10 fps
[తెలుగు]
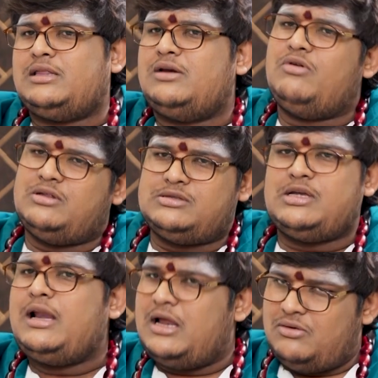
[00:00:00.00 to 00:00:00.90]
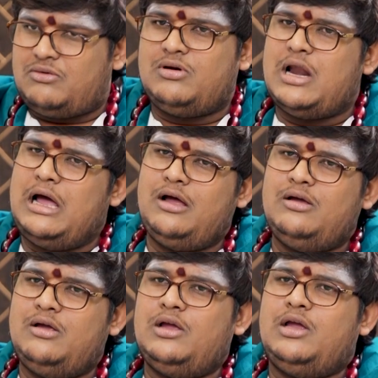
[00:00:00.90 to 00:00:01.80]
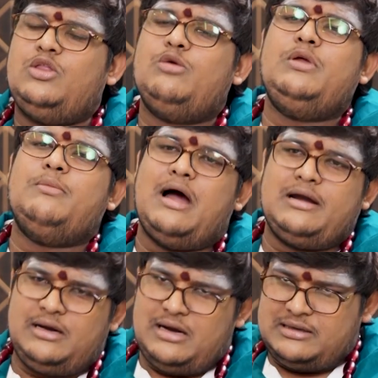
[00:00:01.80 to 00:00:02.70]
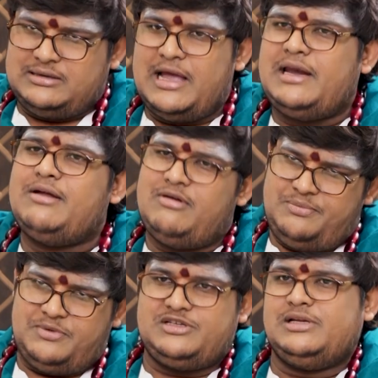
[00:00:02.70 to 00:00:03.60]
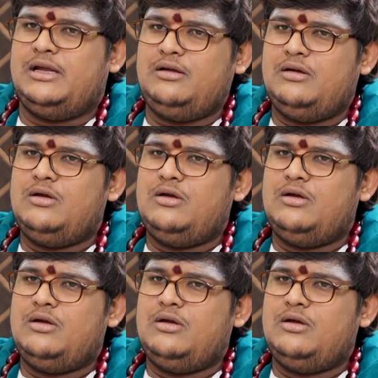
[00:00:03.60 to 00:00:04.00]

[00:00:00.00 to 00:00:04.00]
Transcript: అని వంద సార్లు అనుకున్నా ఏదో మీ మాటలు నాకు ధైర్యం అనిపించినాయి